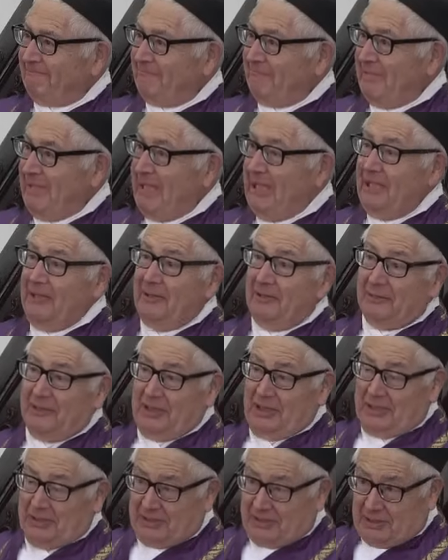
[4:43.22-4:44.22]
Pero
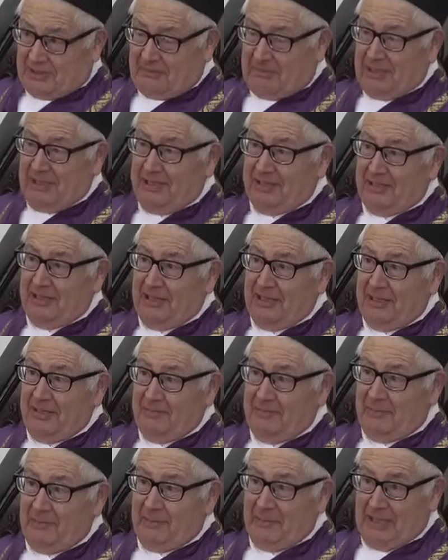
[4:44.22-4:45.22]

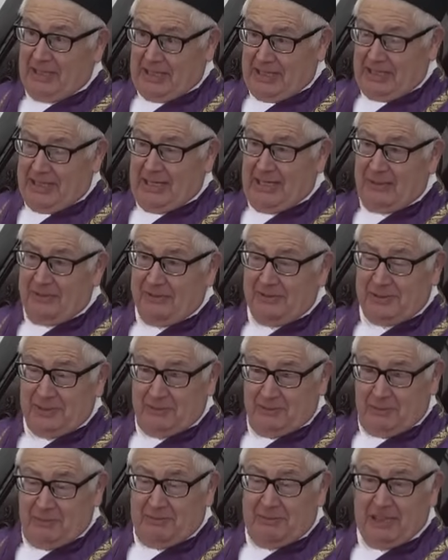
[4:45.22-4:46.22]
tristemente por ella nos
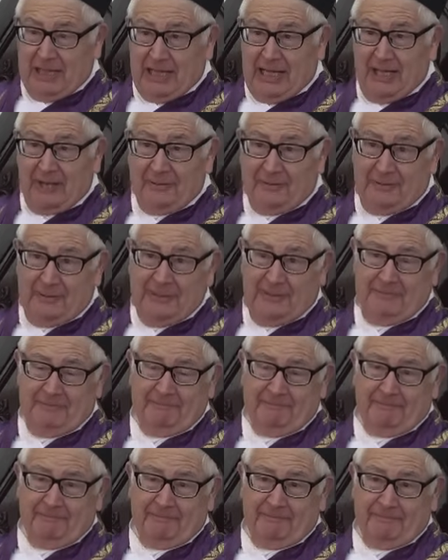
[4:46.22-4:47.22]
llegó el pecado, ¿eh?
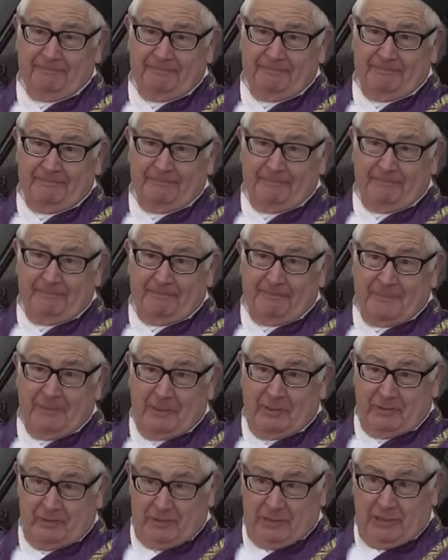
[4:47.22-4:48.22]

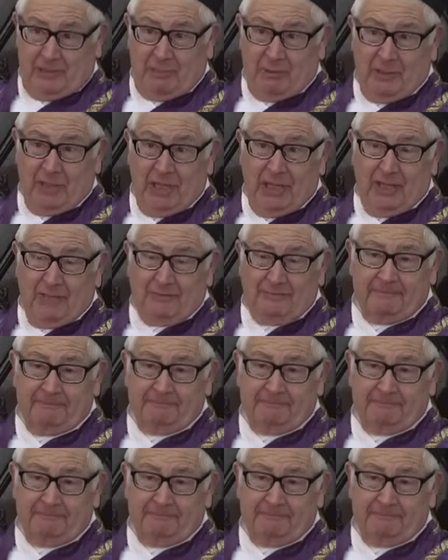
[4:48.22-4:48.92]
por una mujer.